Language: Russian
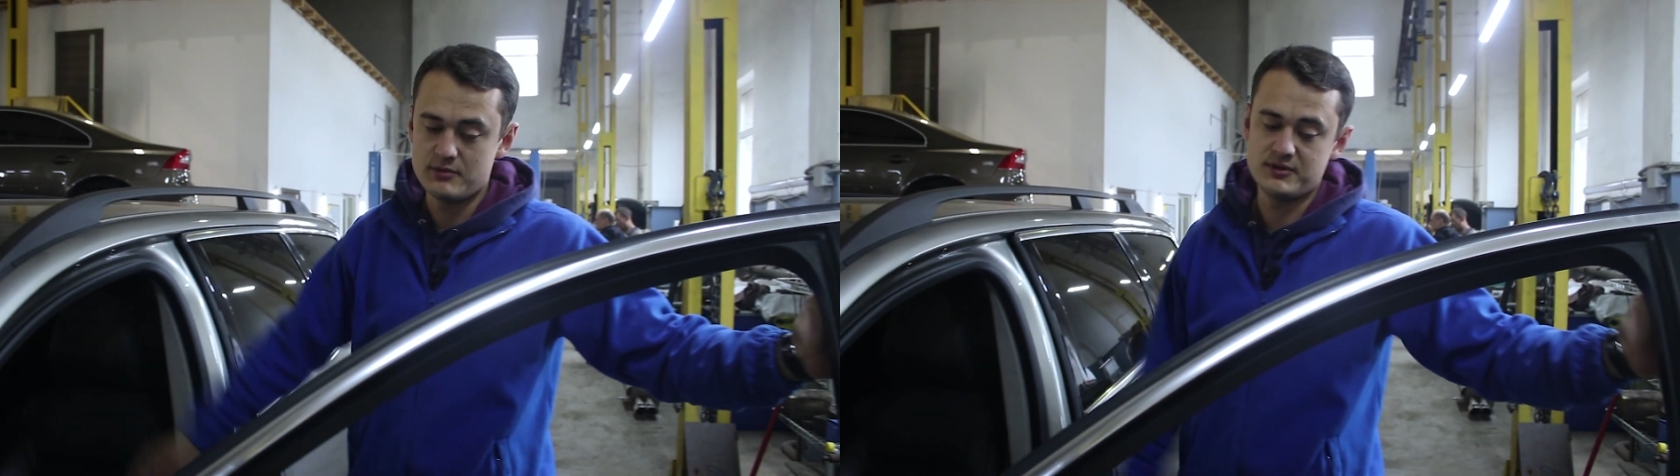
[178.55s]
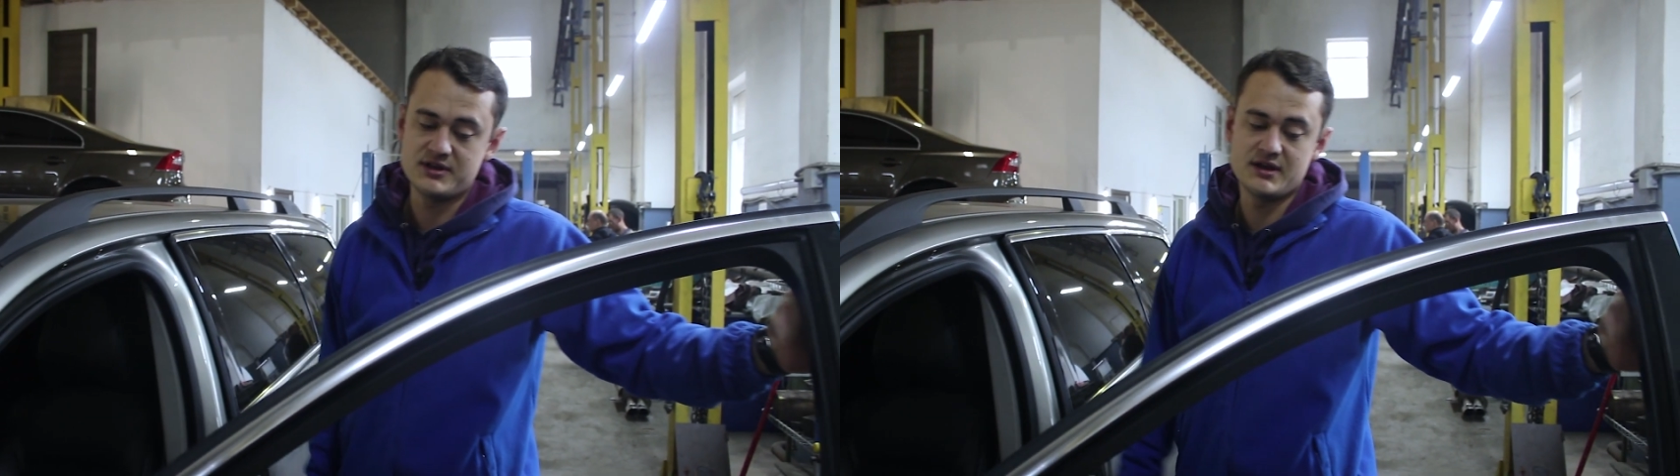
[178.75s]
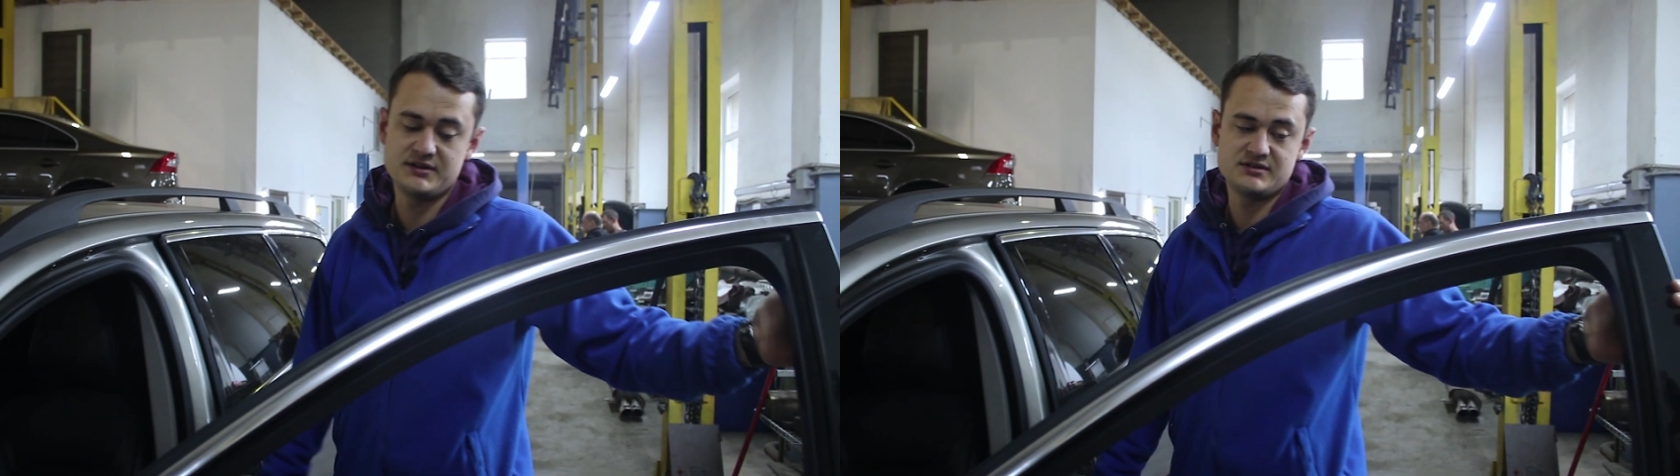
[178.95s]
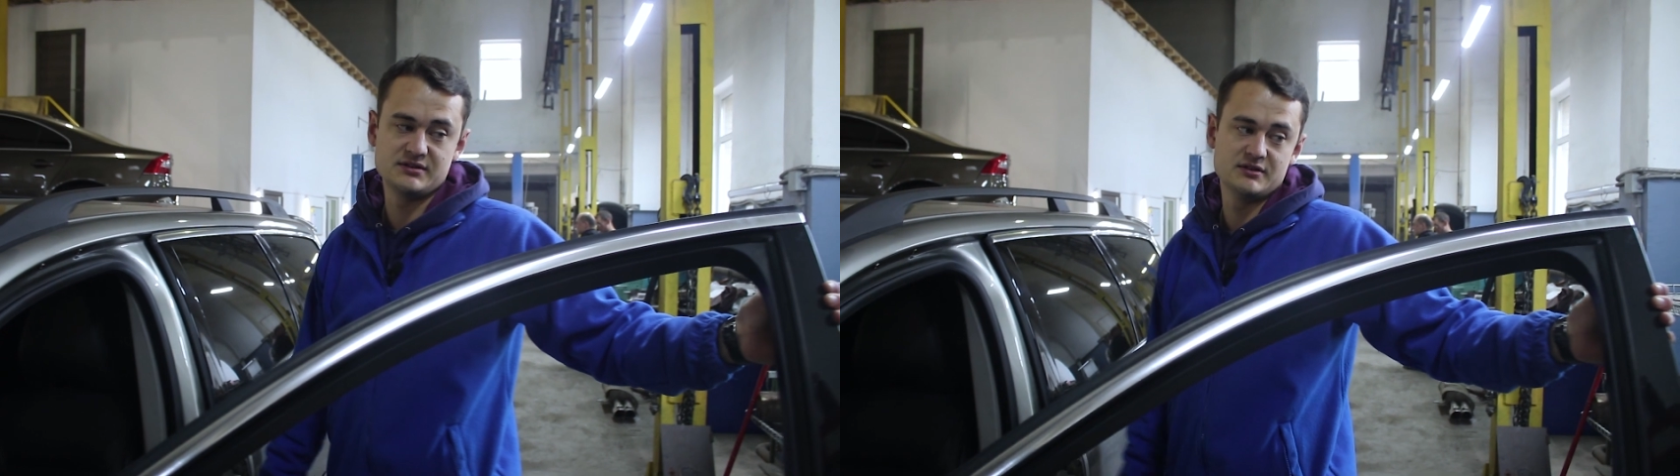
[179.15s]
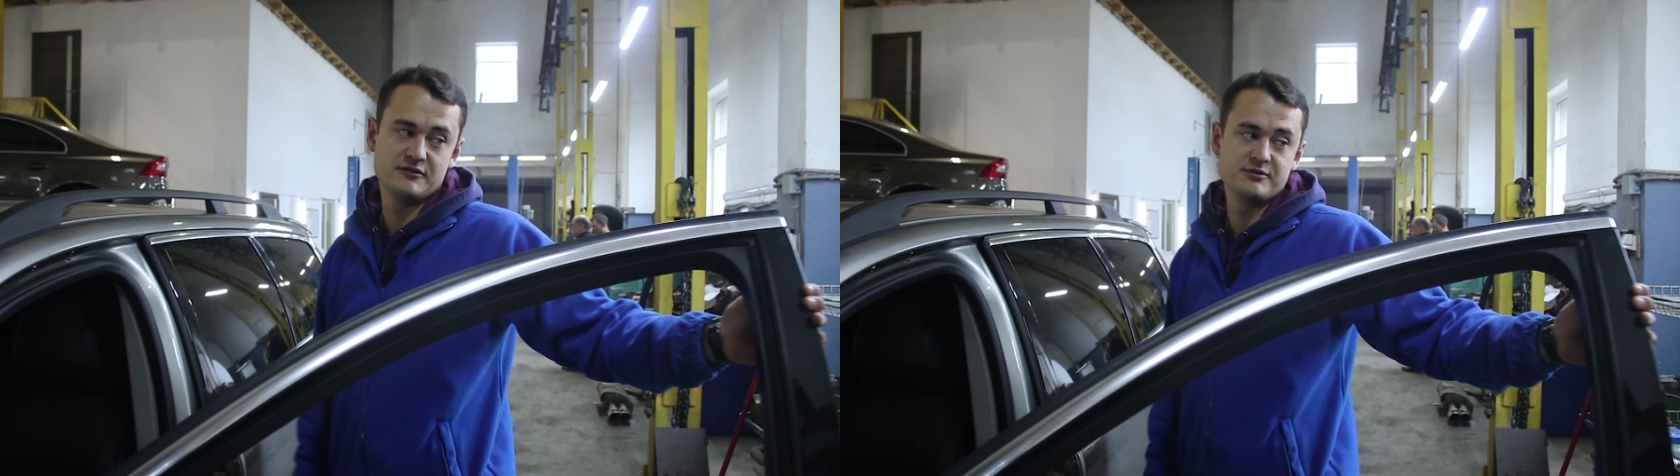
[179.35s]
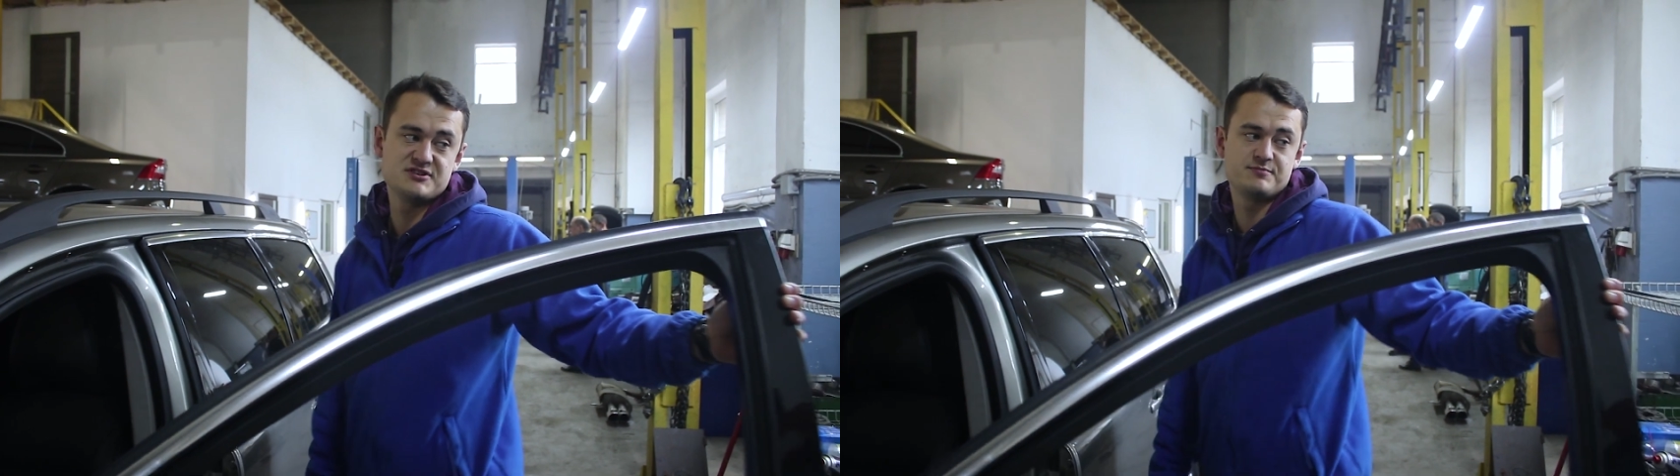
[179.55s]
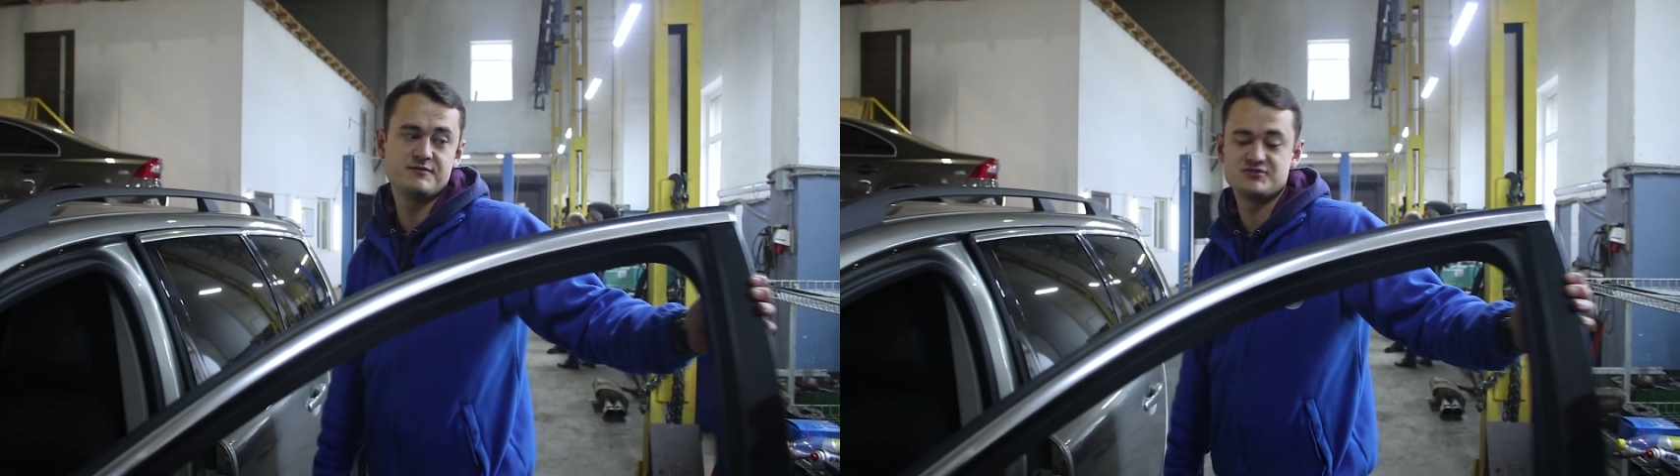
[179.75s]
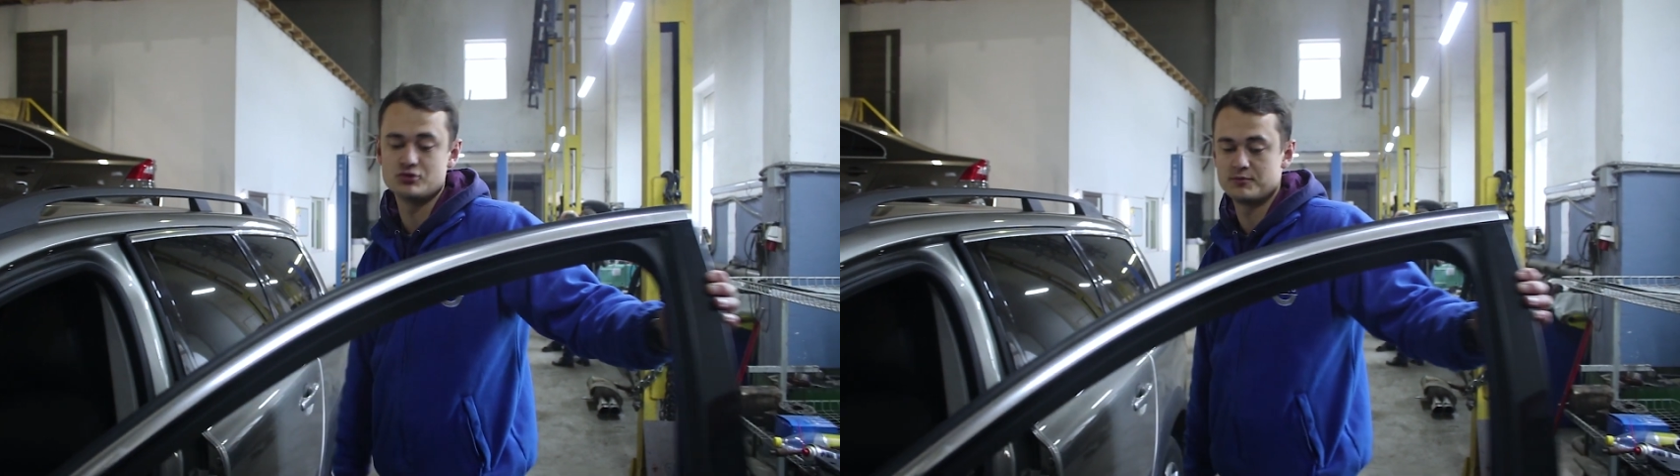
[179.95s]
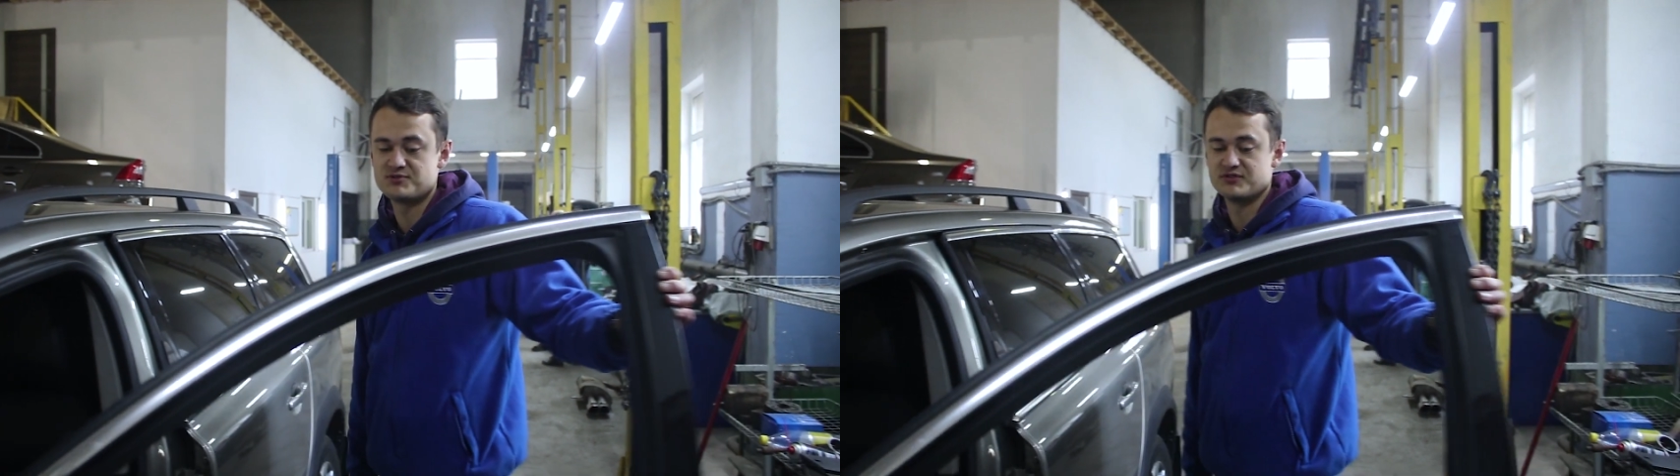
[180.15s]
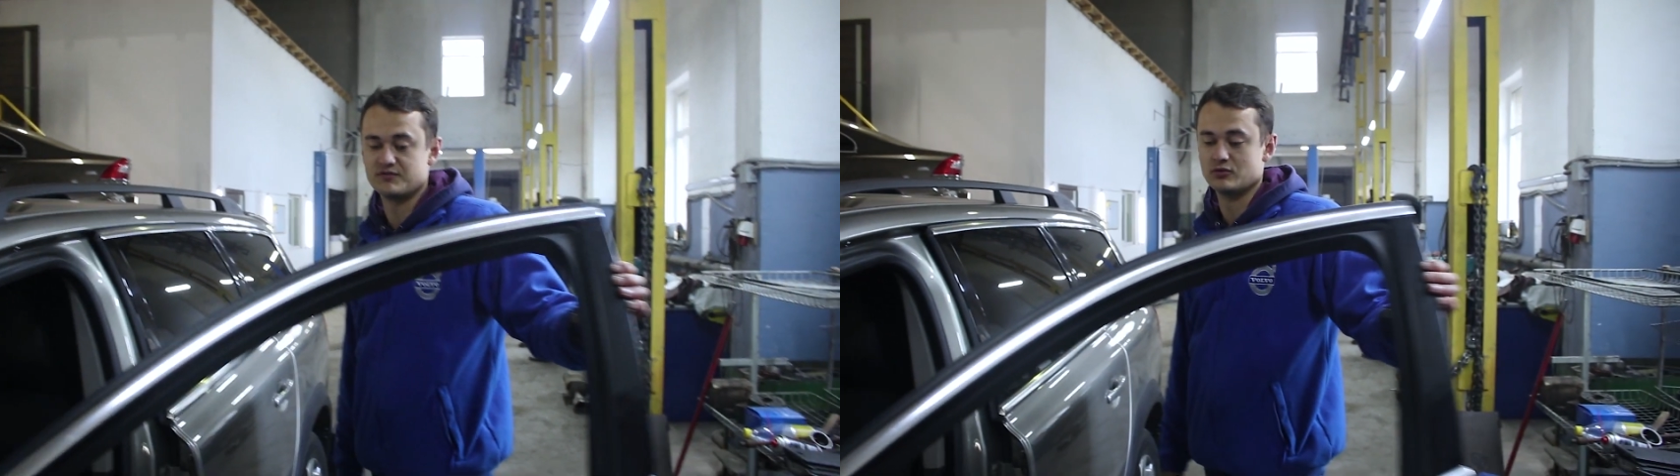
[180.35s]
менять, э, в принципе, всю
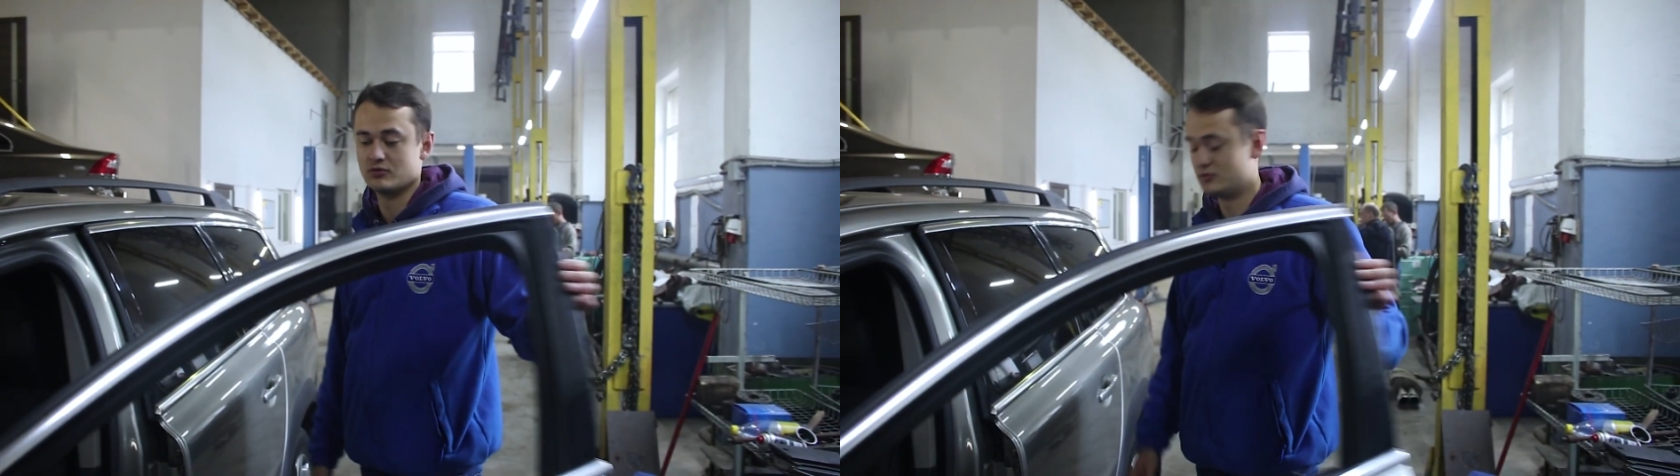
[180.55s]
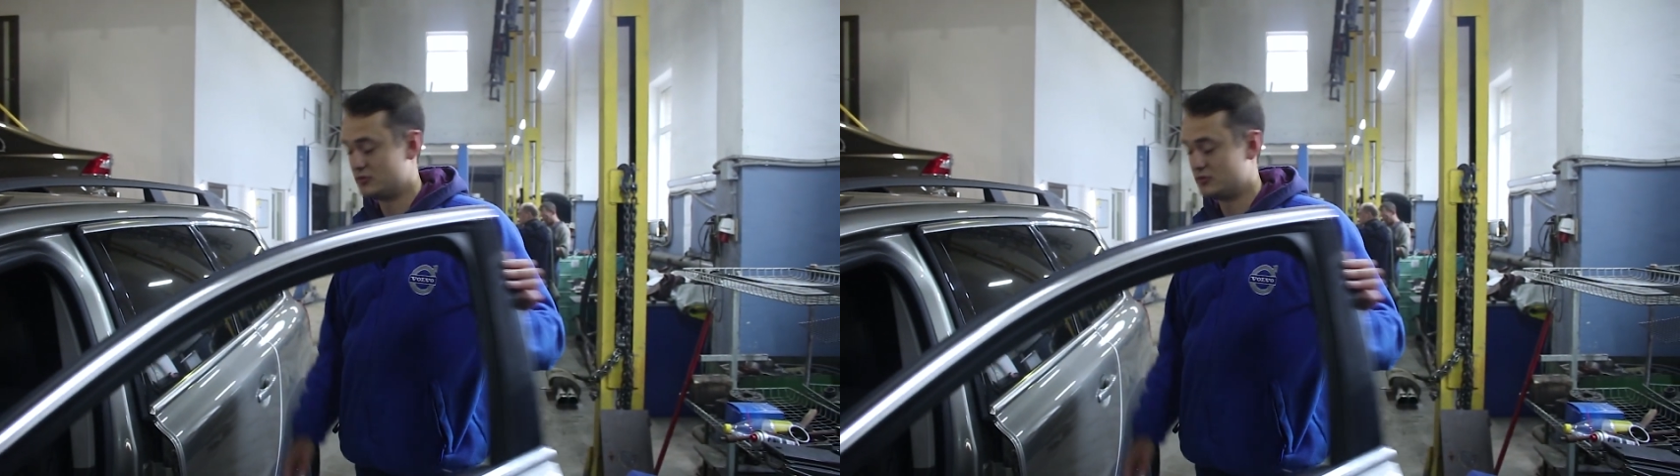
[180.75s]
обшивку.